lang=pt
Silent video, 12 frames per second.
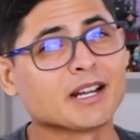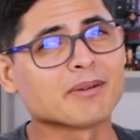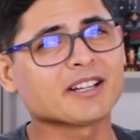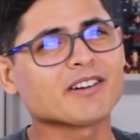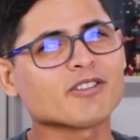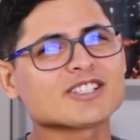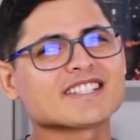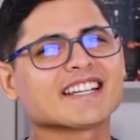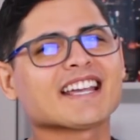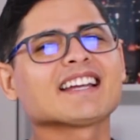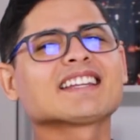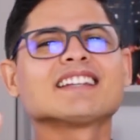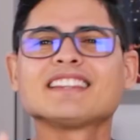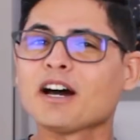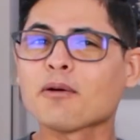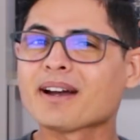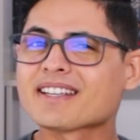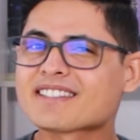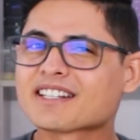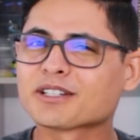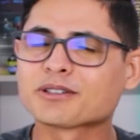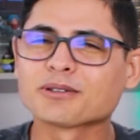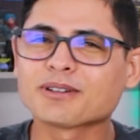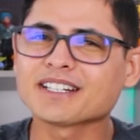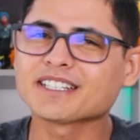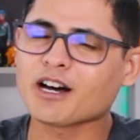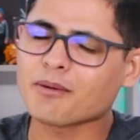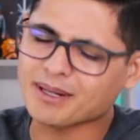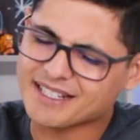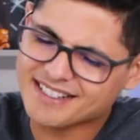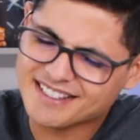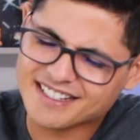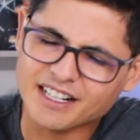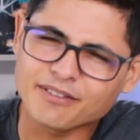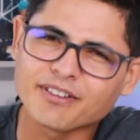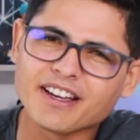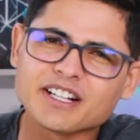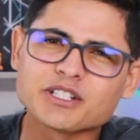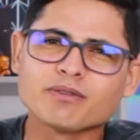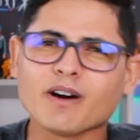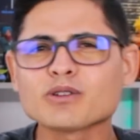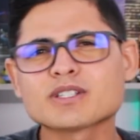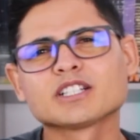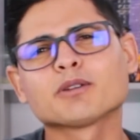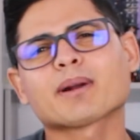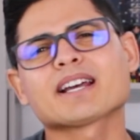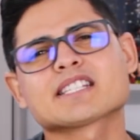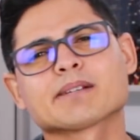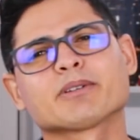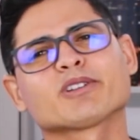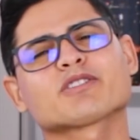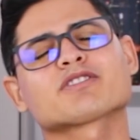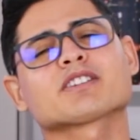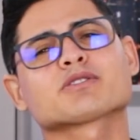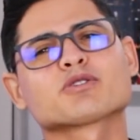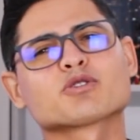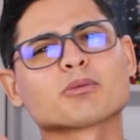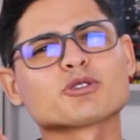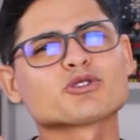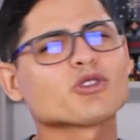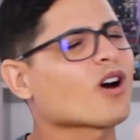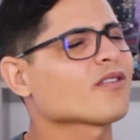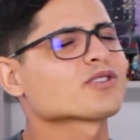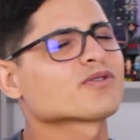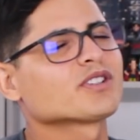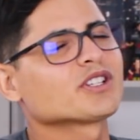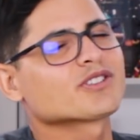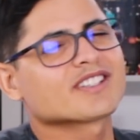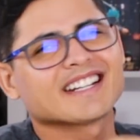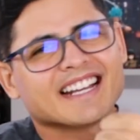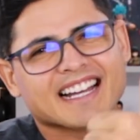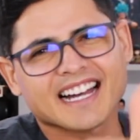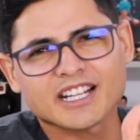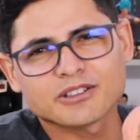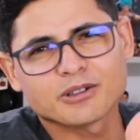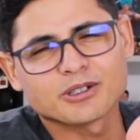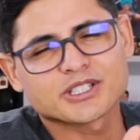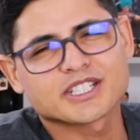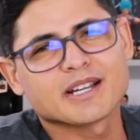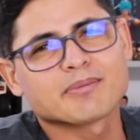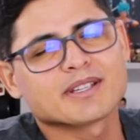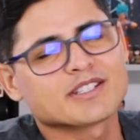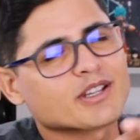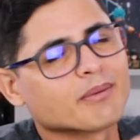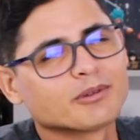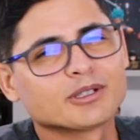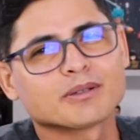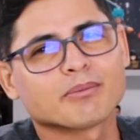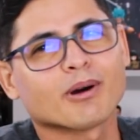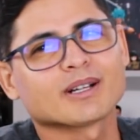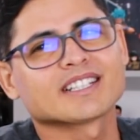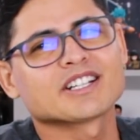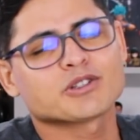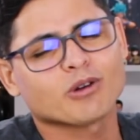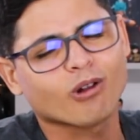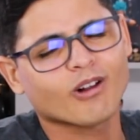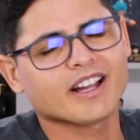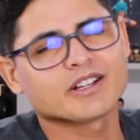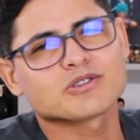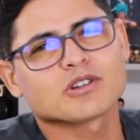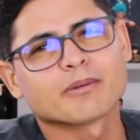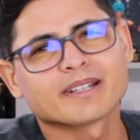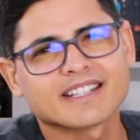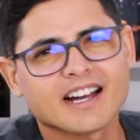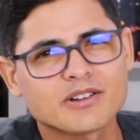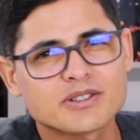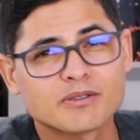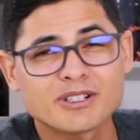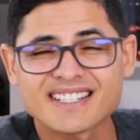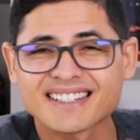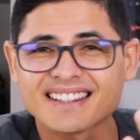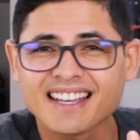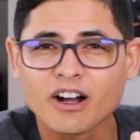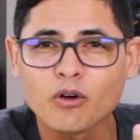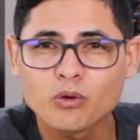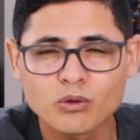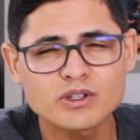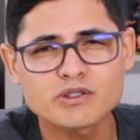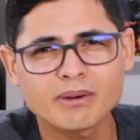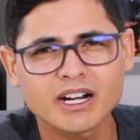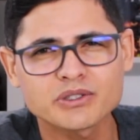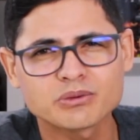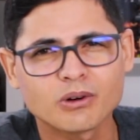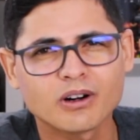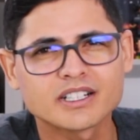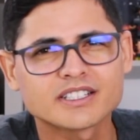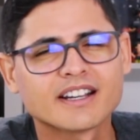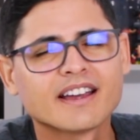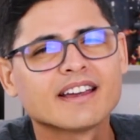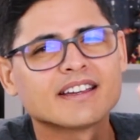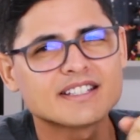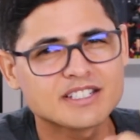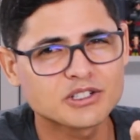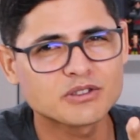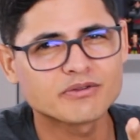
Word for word: E lembrando a você que ainda não é inscrito no canal, para se inscrever, ativar o sininho para receber notificações sobre os novos vídeos, clicar no gostei, porque isso é muito importante. Coloca aí nos comentários se você tem algum smartwatch e se